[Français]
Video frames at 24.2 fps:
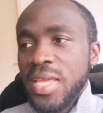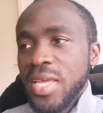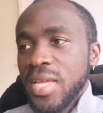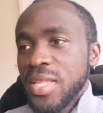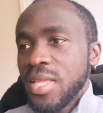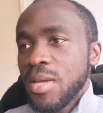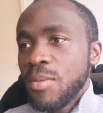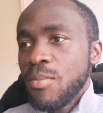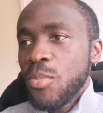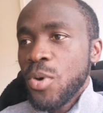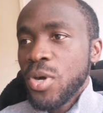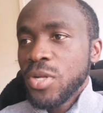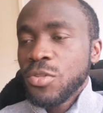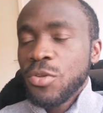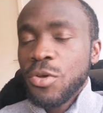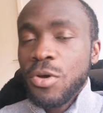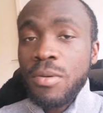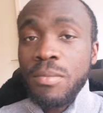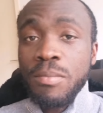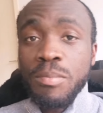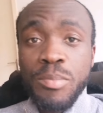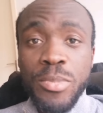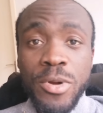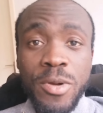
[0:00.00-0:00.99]
Il y a des boîtes
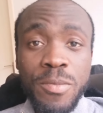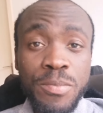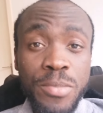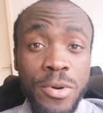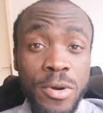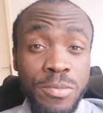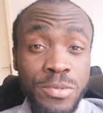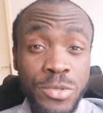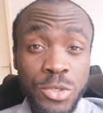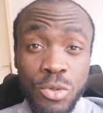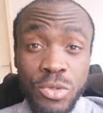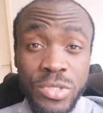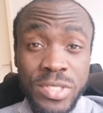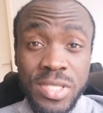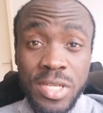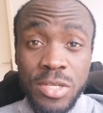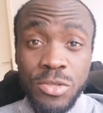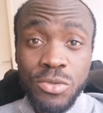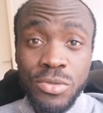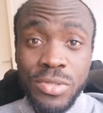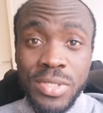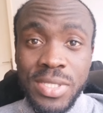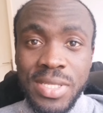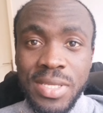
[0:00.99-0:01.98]
comme Pop-Ups aux
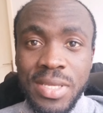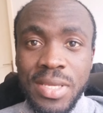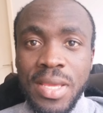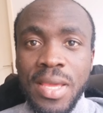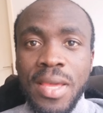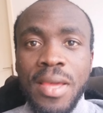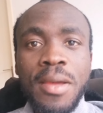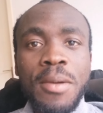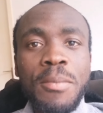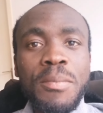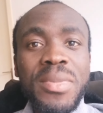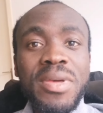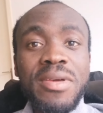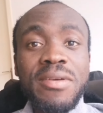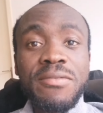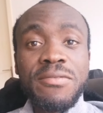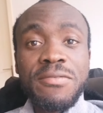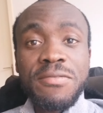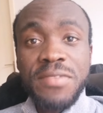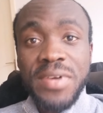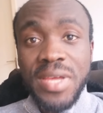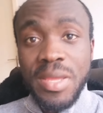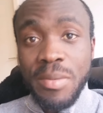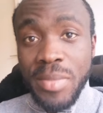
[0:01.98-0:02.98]
États-Unis. Mais
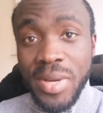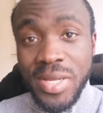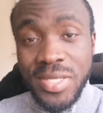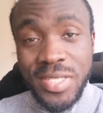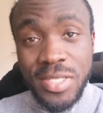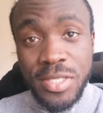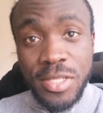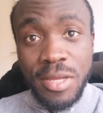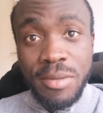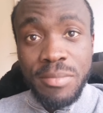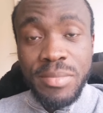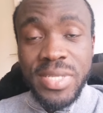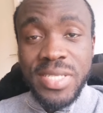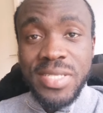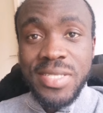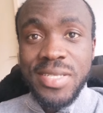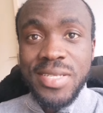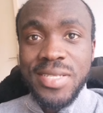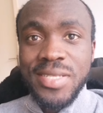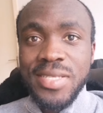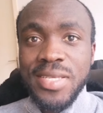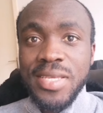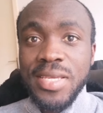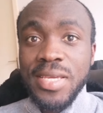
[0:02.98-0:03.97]
vraiment, c'est un
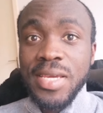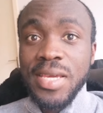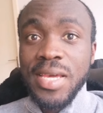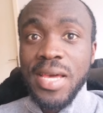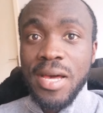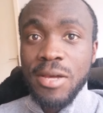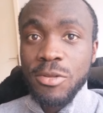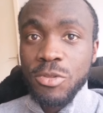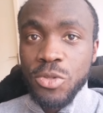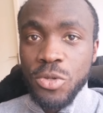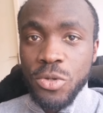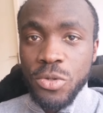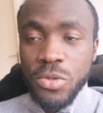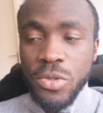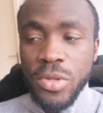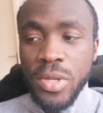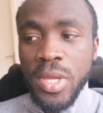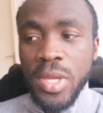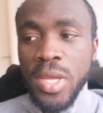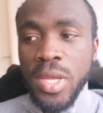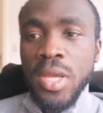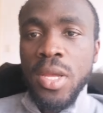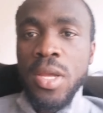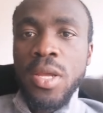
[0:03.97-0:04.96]
business qui cartonne.
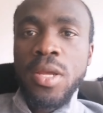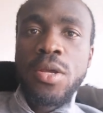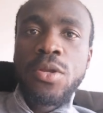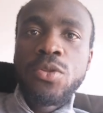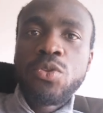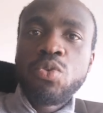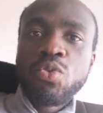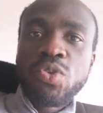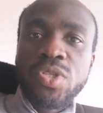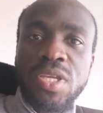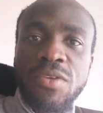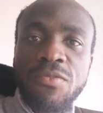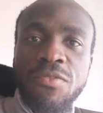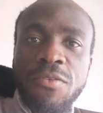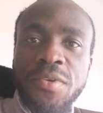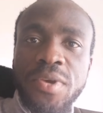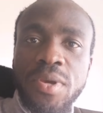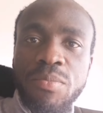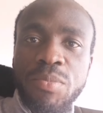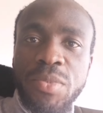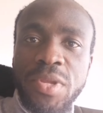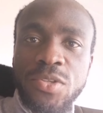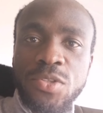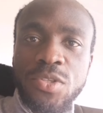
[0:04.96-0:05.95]
Tout ce qu'il faut
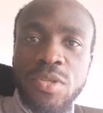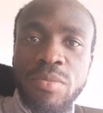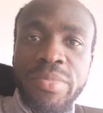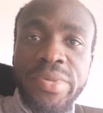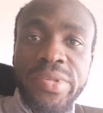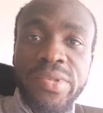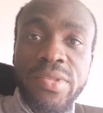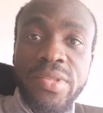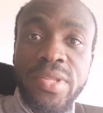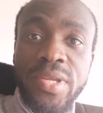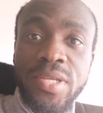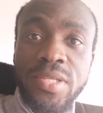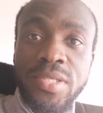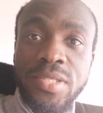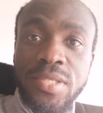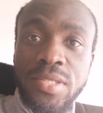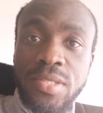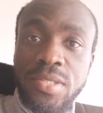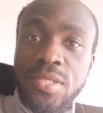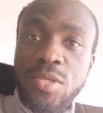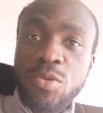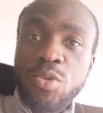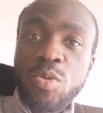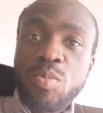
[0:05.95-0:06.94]
faire dans ce
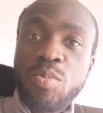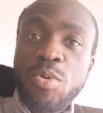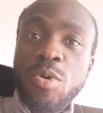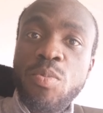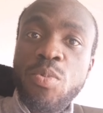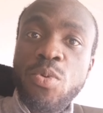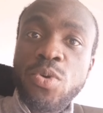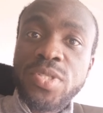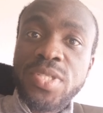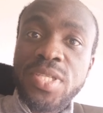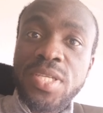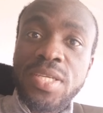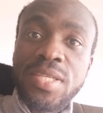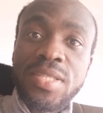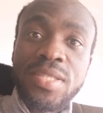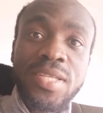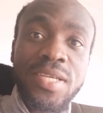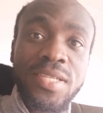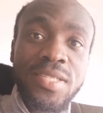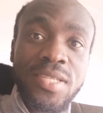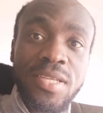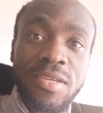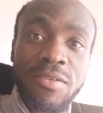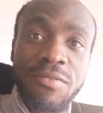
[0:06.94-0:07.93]
business, c'est de proposer
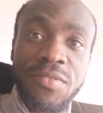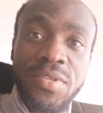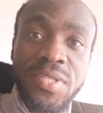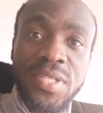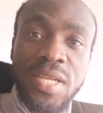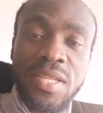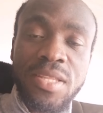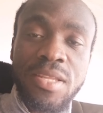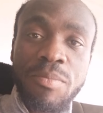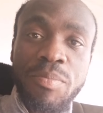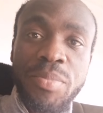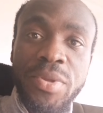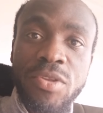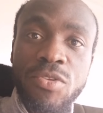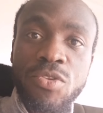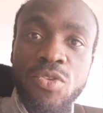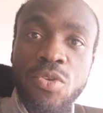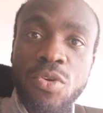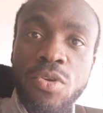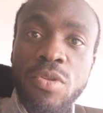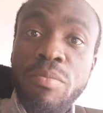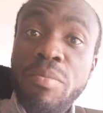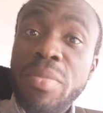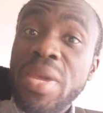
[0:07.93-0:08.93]
des services à des
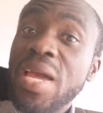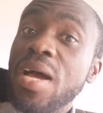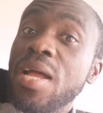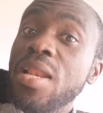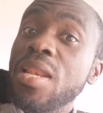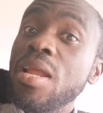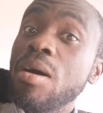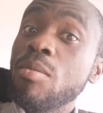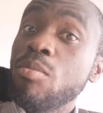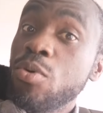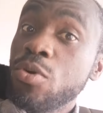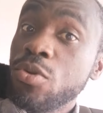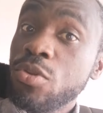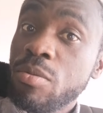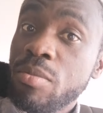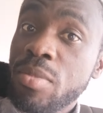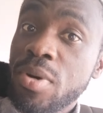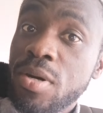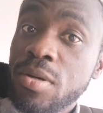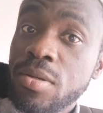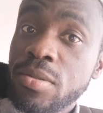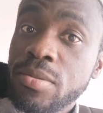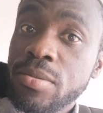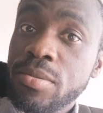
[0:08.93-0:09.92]
personnes, mais à
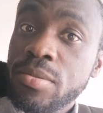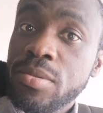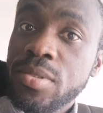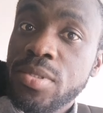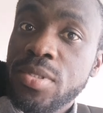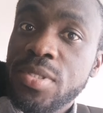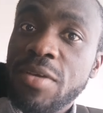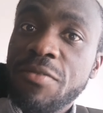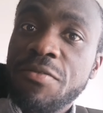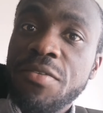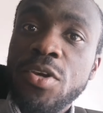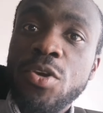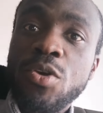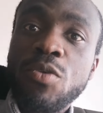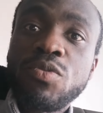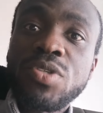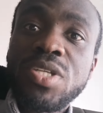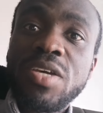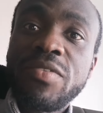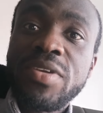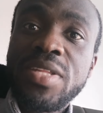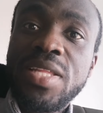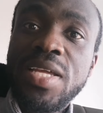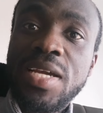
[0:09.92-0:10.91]
l'abonnement. Ça fait que
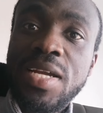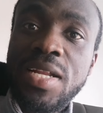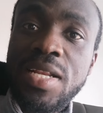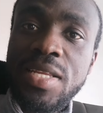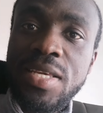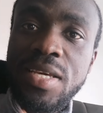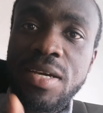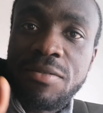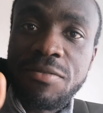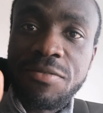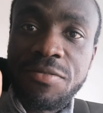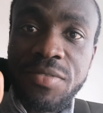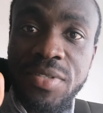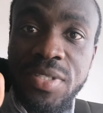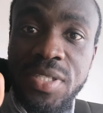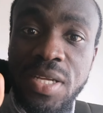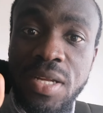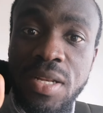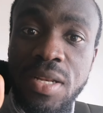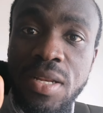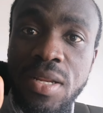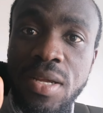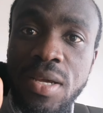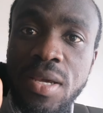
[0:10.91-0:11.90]
vous avez des clients
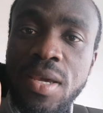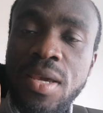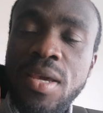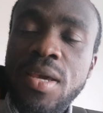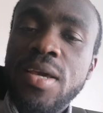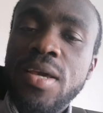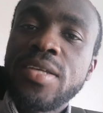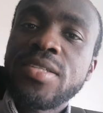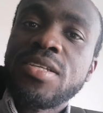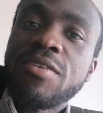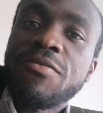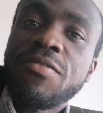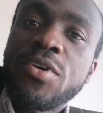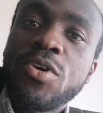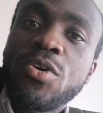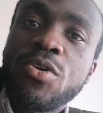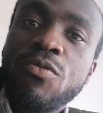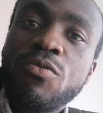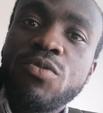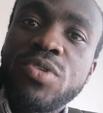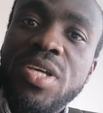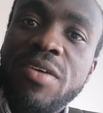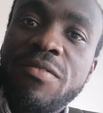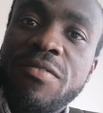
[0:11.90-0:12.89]
fidèles ça fait
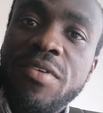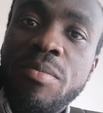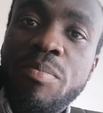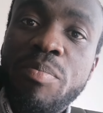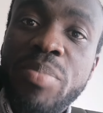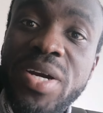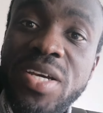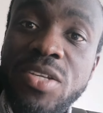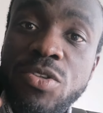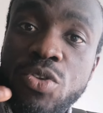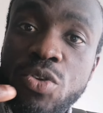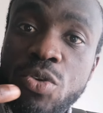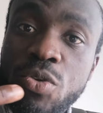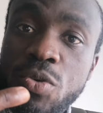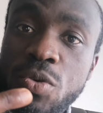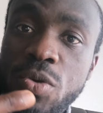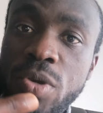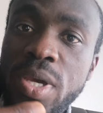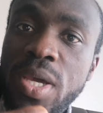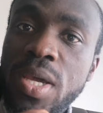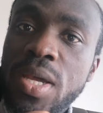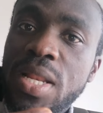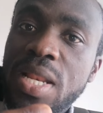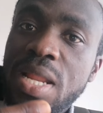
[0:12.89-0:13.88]
que vous avez presque
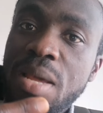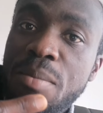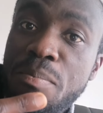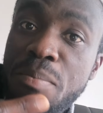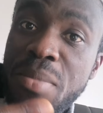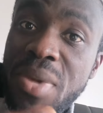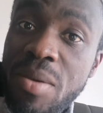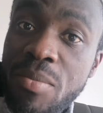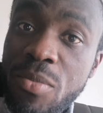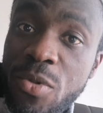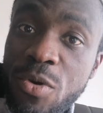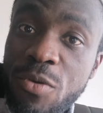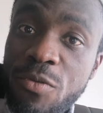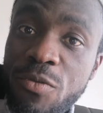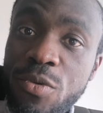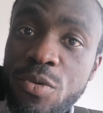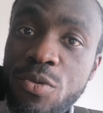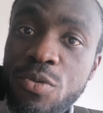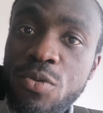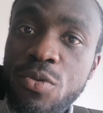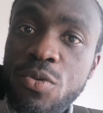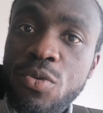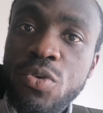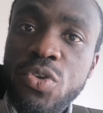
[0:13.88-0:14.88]
les mêmes
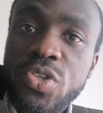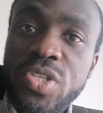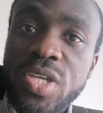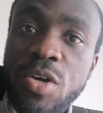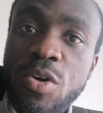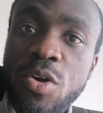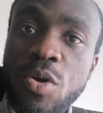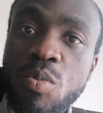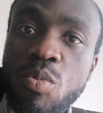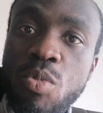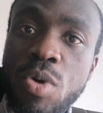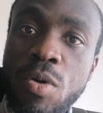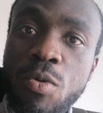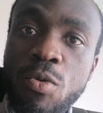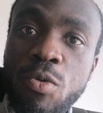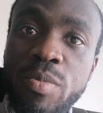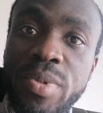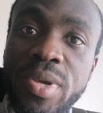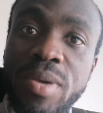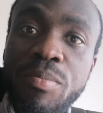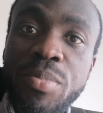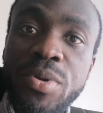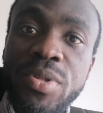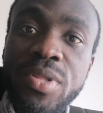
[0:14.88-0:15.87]
revenus chaque mois ou
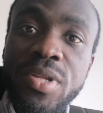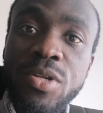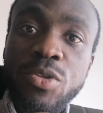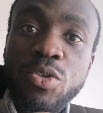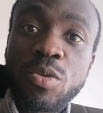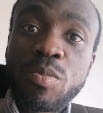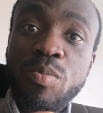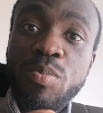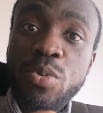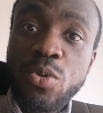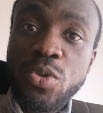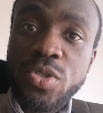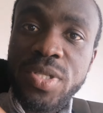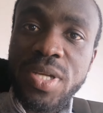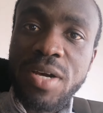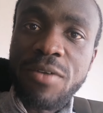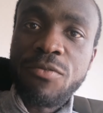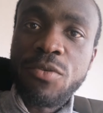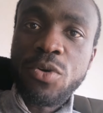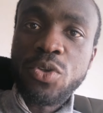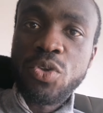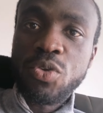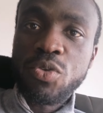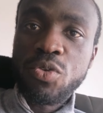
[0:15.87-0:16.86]
bien peut-être plus
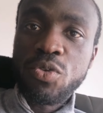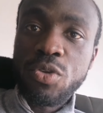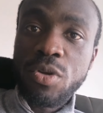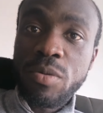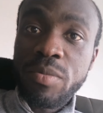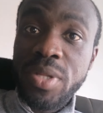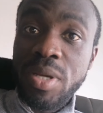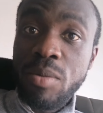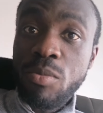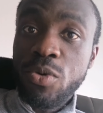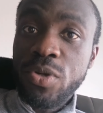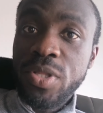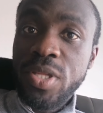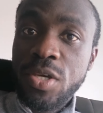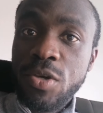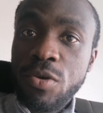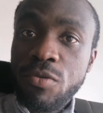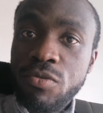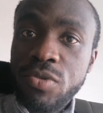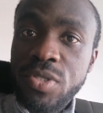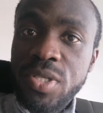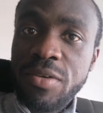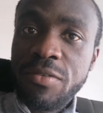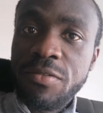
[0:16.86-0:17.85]
en fonction du nombre d'abonnés
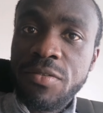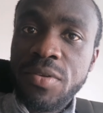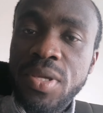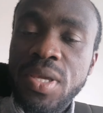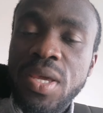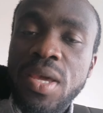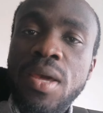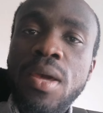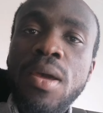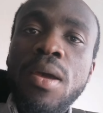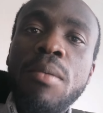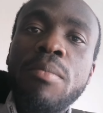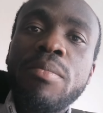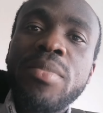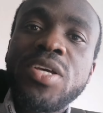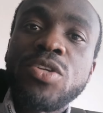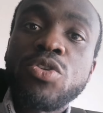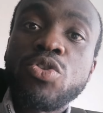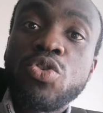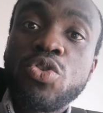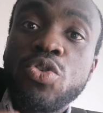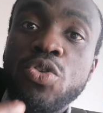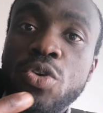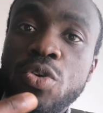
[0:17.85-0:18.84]
que vous avez. Mais
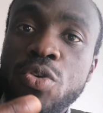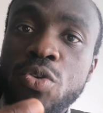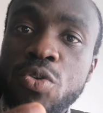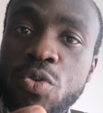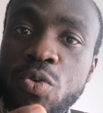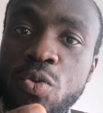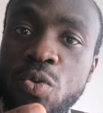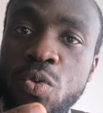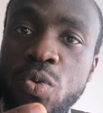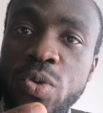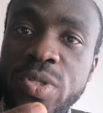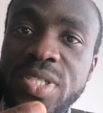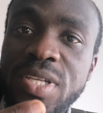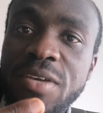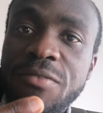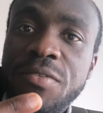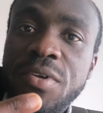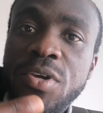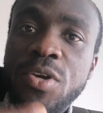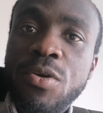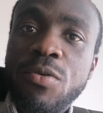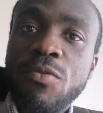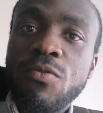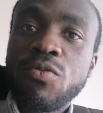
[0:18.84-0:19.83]
surtout, ça
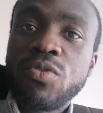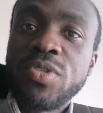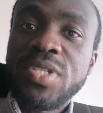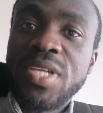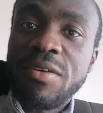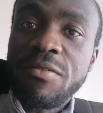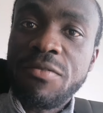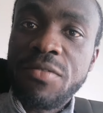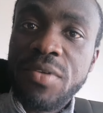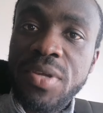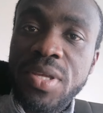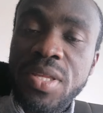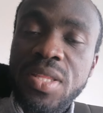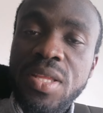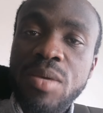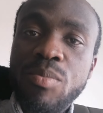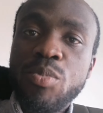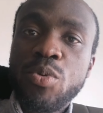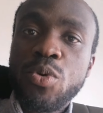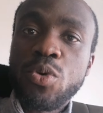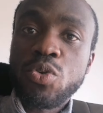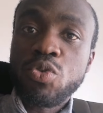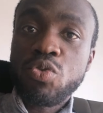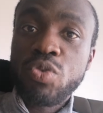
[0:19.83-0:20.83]
fait que vous avez des
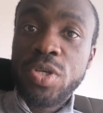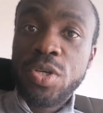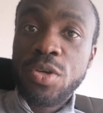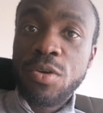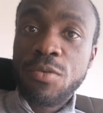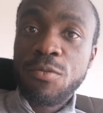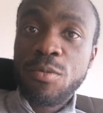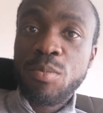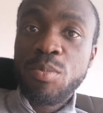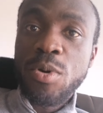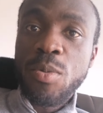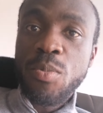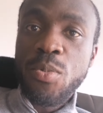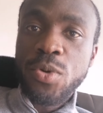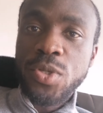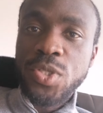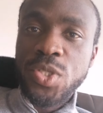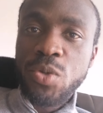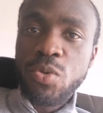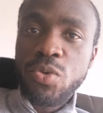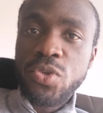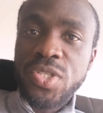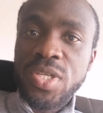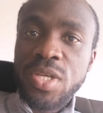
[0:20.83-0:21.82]
produits que vous
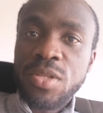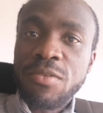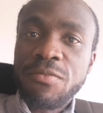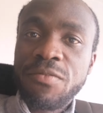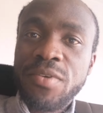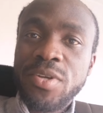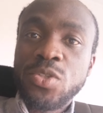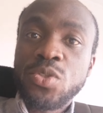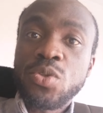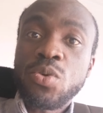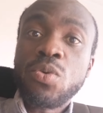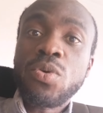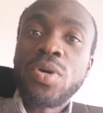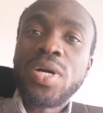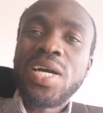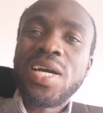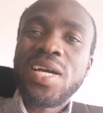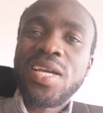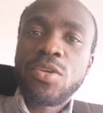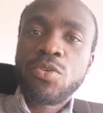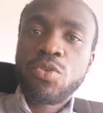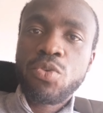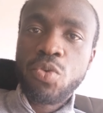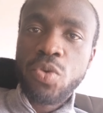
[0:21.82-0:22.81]
proposez aux gens de façon
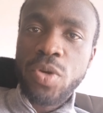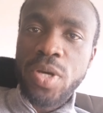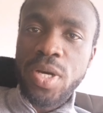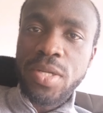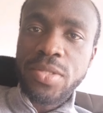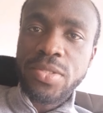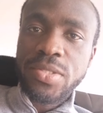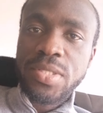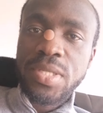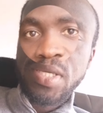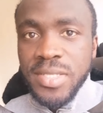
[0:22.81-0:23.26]
récurrente.